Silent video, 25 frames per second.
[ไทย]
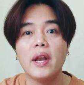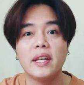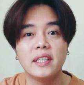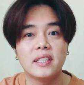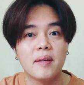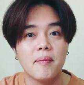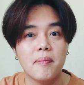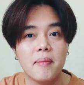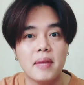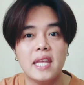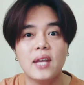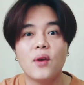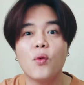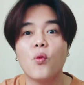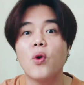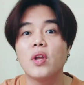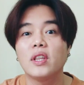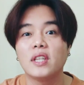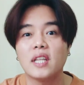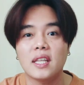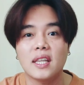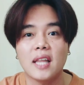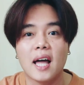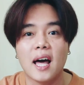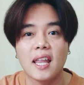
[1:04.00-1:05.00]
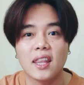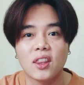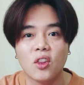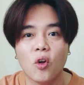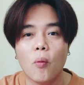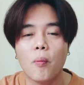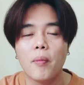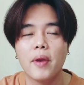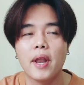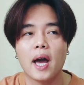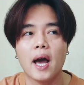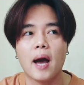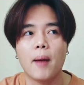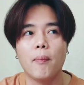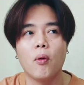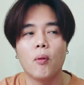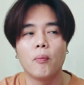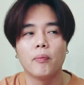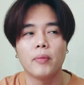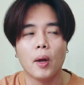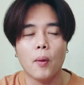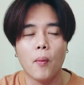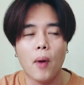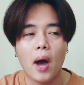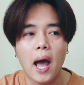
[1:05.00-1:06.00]
รจะสะสมนะครับผม
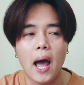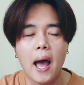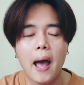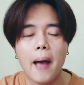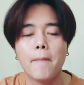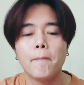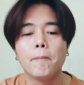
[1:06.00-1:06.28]
แต่ว่า